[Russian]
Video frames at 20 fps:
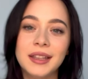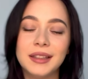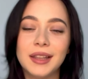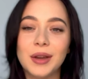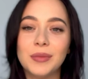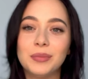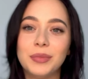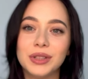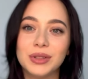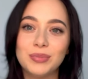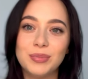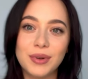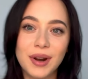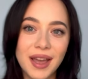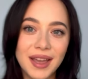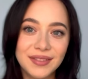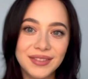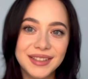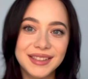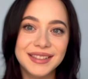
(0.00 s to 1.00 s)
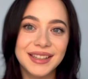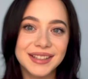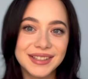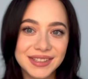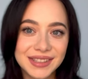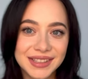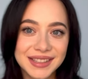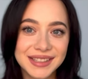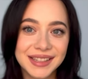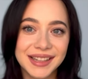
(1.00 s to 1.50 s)
там подправить, так
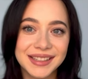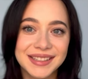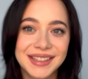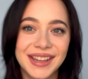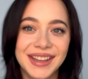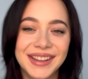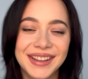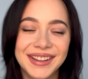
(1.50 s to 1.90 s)
сказать,